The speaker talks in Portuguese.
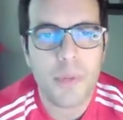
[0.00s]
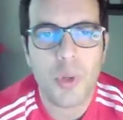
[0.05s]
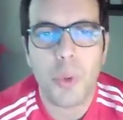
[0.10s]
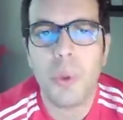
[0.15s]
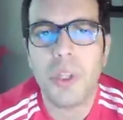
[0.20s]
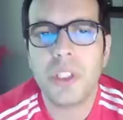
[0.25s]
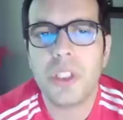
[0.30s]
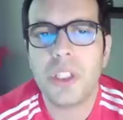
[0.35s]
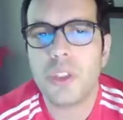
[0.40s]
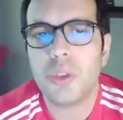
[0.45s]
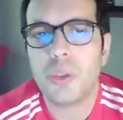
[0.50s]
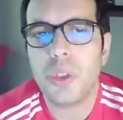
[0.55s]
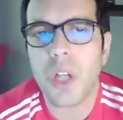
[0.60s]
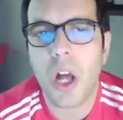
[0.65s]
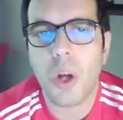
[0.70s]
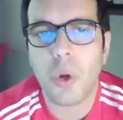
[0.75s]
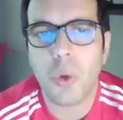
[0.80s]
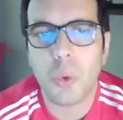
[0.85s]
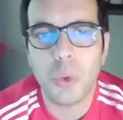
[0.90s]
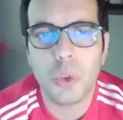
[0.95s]
O
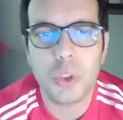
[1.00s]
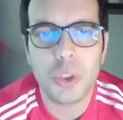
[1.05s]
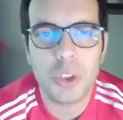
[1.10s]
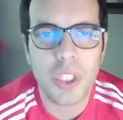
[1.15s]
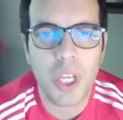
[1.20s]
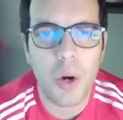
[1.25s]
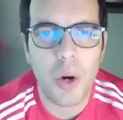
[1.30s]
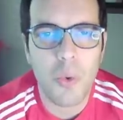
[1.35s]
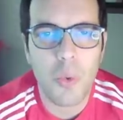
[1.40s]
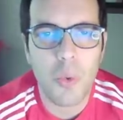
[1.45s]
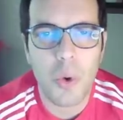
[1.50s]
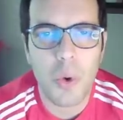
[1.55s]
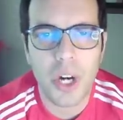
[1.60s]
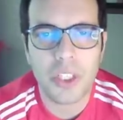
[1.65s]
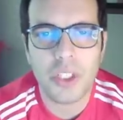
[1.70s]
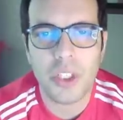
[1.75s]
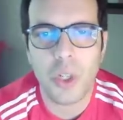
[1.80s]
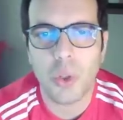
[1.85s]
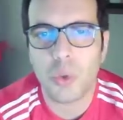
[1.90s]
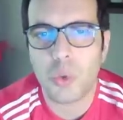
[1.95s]
internacional russo é um
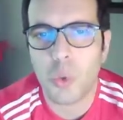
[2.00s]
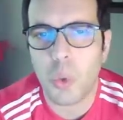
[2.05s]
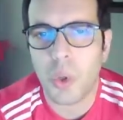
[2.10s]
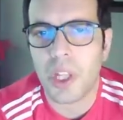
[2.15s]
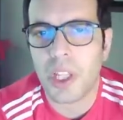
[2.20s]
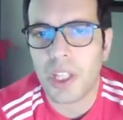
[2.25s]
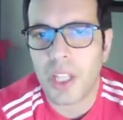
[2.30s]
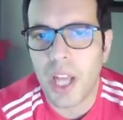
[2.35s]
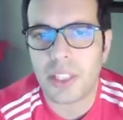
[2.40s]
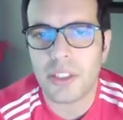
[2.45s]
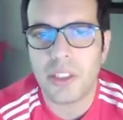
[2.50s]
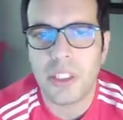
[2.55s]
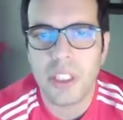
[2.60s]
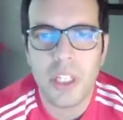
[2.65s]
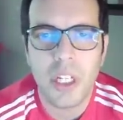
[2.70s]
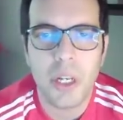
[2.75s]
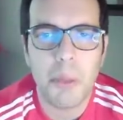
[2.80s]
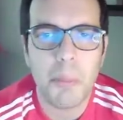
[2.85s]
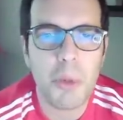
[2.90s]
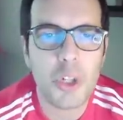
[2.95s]
guardião de qualidade,
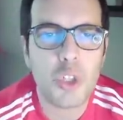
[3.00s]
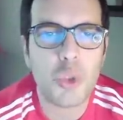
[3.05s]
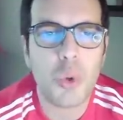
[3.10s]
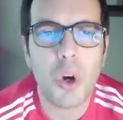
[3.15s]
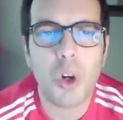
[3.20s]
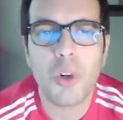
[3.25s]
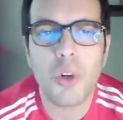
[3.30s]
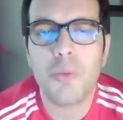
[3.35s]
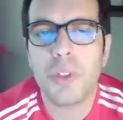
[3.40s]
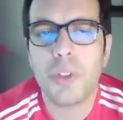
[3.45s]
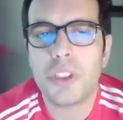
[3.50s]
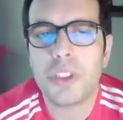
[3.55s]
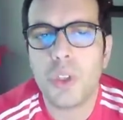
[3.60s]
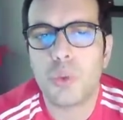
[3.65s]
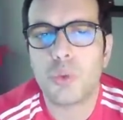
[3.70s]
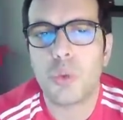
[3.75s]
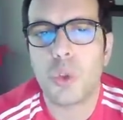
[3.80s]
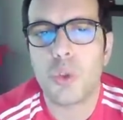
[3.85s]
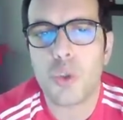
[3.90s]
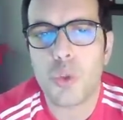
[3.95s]
mas com a renovação
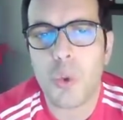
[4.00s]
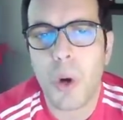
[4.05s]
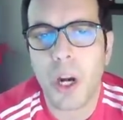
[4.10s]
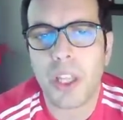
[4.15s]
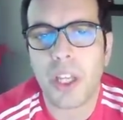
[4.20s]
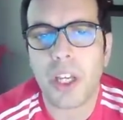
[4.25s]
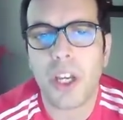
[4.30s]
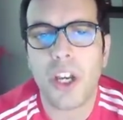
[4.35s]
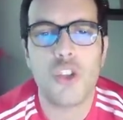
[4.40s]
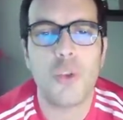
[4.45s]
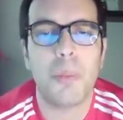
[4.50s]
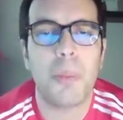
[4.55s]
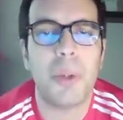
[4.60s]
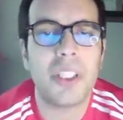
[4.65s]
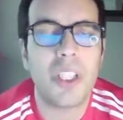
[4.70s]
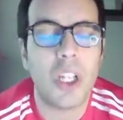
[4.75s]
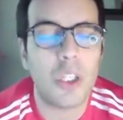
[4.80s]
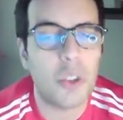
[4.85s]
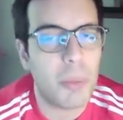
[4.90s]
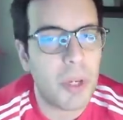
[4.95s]
de todos os guarda-redes do
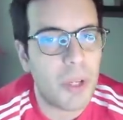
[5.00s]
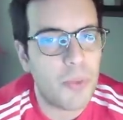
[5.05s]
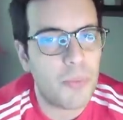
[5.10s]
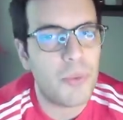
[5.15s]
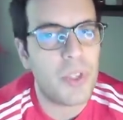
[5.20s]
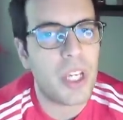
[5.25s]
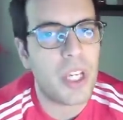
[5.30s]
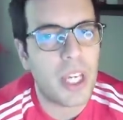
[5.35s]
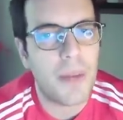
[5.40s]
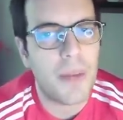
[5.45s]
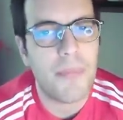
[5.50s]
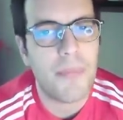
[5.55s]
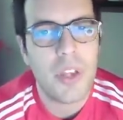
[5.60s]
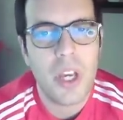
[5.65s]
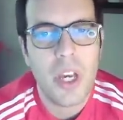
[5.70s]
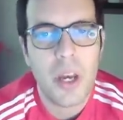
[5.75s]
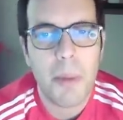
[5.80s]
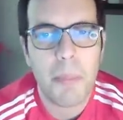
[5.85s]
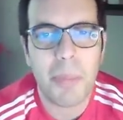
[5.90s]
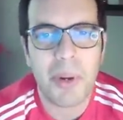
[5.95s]
plantel do Benfica,
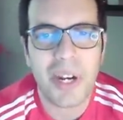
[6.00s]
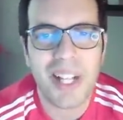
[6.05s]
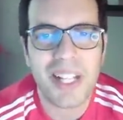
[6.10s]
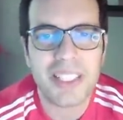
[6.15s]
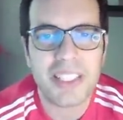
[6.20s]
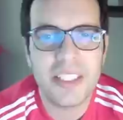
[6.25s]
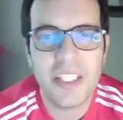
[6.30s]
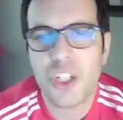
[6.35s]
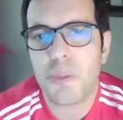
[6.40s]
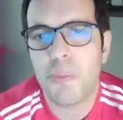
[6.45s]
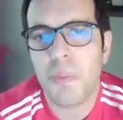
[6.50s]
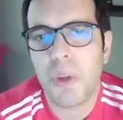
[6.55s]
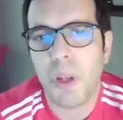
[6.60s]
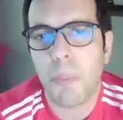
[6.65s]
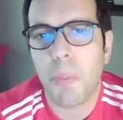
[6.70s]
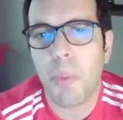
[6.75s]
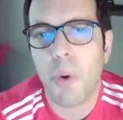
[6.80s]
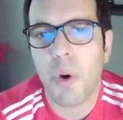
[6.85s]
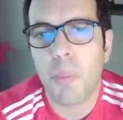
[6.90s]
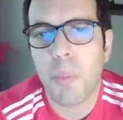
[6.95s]
parece neste
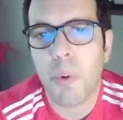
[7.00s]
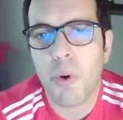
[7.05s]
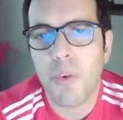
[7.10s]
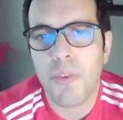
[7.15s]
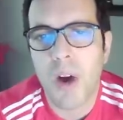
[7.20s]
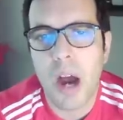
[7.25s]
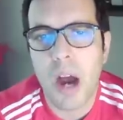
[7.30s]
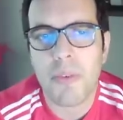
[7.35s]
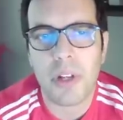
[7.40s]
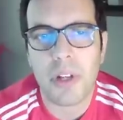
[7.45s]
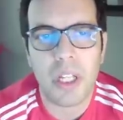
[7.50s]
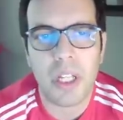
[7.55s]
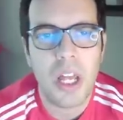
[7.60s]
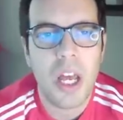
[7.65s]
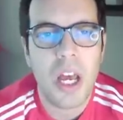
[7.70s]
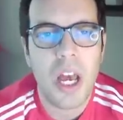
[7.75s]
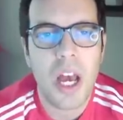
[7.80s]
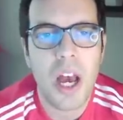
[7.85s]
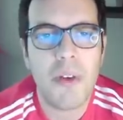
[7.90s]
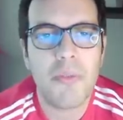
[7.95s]
momento pouco provável
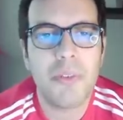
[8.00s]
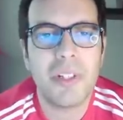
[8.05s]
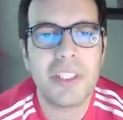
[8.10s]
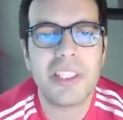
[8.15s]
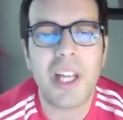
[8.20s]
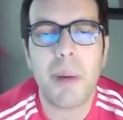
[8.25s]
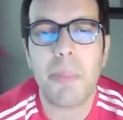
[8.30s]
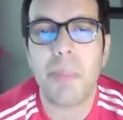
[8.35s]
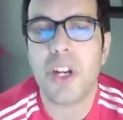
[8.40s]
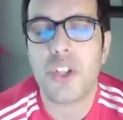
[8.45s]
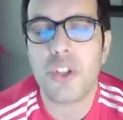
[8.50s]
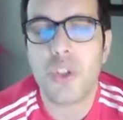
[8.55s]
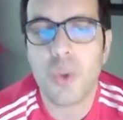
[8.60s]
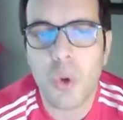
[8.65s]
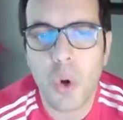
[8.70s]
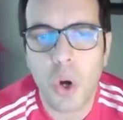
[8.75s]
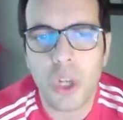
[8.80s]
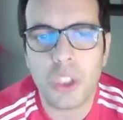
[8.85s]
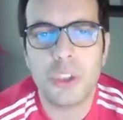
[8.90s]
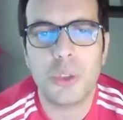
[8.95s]
avançar para este
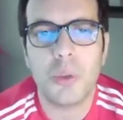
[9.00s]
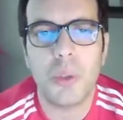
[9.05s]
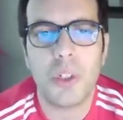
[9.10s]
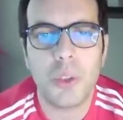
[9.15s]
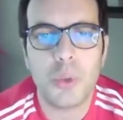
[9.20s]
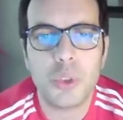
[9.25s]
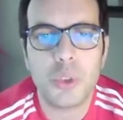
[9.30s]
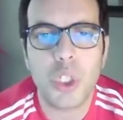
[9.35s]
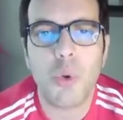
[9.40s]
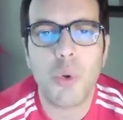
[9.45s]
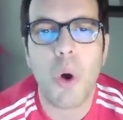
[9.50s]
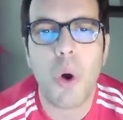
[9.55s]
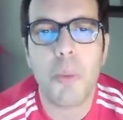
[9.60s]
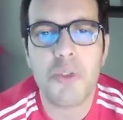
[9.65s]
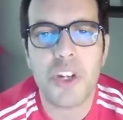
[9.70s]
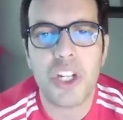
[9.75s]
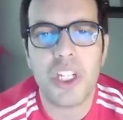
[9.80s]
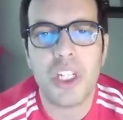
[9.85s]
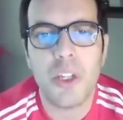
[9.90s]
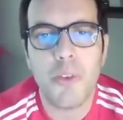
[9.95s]
negócio, a não ser que o
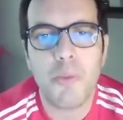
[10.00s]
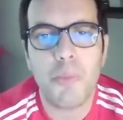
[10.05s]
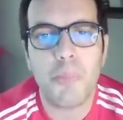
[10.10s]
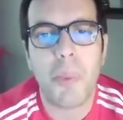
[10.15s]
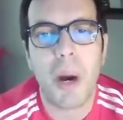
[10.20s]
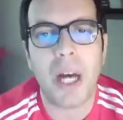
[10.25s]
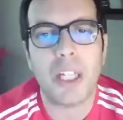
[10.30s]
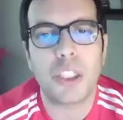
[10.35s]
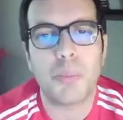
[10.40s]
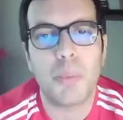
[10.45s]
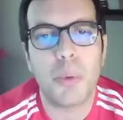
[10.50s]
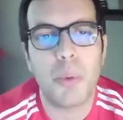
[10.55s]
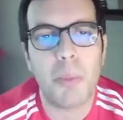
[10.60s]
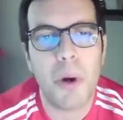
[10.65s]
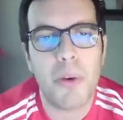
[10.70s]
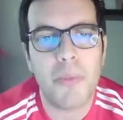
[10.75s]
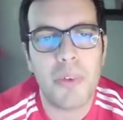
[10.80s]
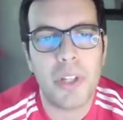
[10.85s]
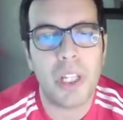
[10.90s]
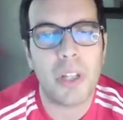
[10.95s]
objetivo passe por
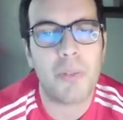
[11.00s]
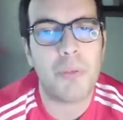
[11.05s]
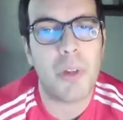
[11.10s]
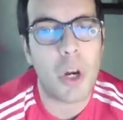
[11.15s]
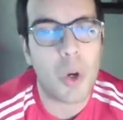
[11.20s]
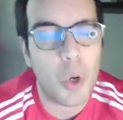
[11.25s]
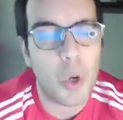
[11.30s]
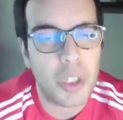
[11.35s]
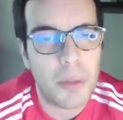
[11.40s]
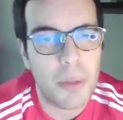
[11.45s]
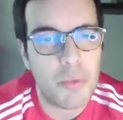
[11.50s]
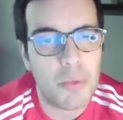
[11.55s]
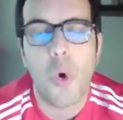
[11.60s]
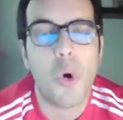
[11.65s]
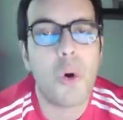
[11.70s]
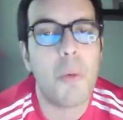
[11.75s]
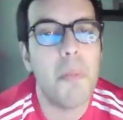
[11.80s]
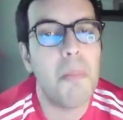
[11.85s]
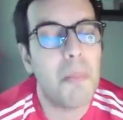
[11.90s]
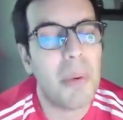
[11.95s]
uma venda do Lacodimos,
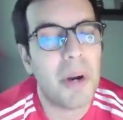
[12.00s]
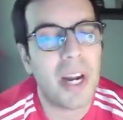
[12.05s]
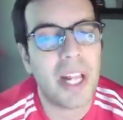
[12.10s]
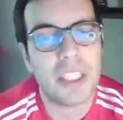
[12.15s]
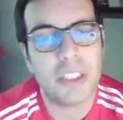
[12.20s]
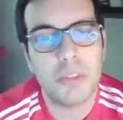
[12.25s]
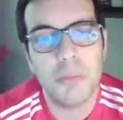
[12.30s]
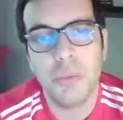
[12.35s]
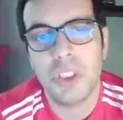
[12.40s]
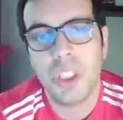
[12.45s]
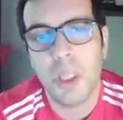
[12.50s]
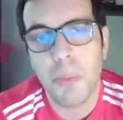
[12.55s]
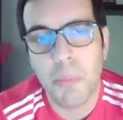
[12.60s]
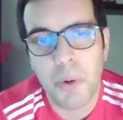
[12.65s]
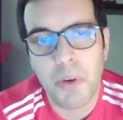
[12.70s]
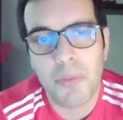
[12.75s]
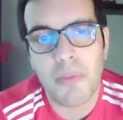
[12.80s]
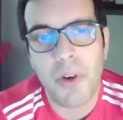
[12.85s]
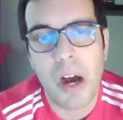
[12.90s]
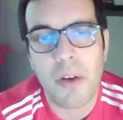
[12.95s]
o que me parece muito
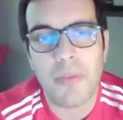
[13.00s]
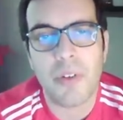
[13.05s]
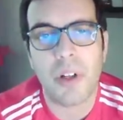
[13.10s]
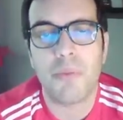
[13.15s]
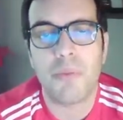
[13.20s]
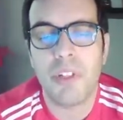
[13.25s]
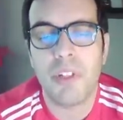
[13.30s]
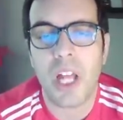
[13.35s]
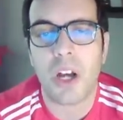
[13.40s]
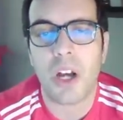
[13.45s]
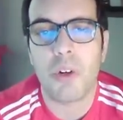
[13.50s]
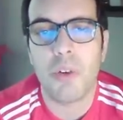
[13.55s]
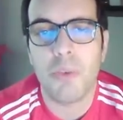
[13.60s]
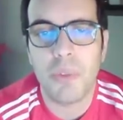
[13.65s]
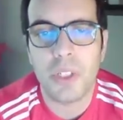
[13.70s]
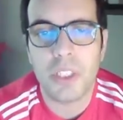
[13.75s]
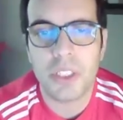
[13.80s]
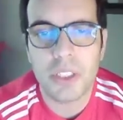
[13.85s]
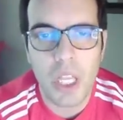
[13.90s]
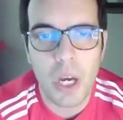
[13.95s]
improvável devido à
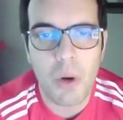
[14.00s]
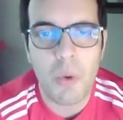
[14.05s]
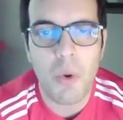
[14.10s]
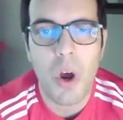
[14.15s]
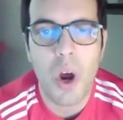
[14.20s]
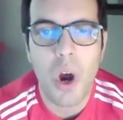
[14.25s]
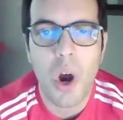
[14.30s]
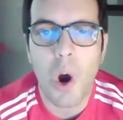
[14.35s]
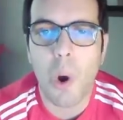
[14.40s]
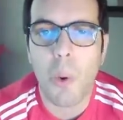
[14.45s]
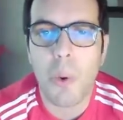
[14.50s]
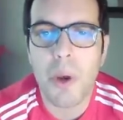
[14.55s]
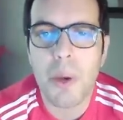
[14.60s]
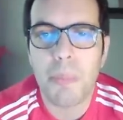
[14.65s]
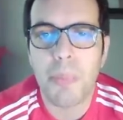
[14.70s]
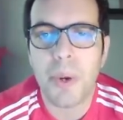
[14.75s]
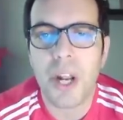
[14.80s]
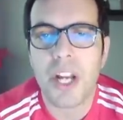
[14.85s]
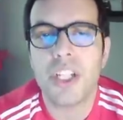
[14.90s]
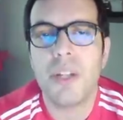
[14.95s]
renovação ou um
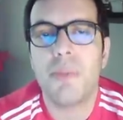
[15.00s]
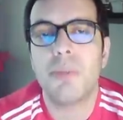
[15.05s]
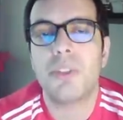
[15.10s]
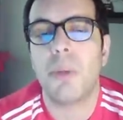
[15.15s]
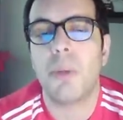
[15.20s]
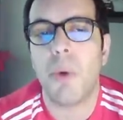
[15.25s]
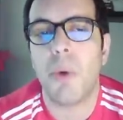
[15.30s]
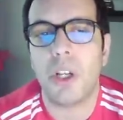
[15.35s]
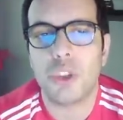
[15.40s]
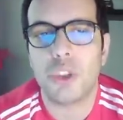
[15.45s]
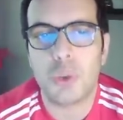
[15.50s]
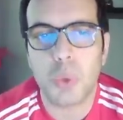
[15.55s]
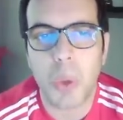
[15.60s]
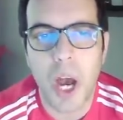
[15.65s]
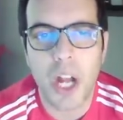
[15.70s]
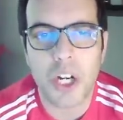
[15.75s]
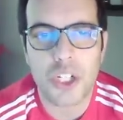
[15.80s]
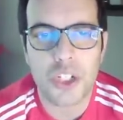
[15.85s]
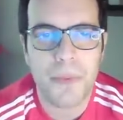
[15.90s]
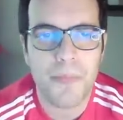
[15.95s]
empréstimo de Samuel
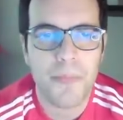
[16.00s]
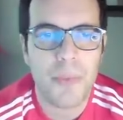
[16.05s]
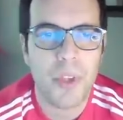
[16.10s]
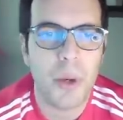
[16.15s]
Soares.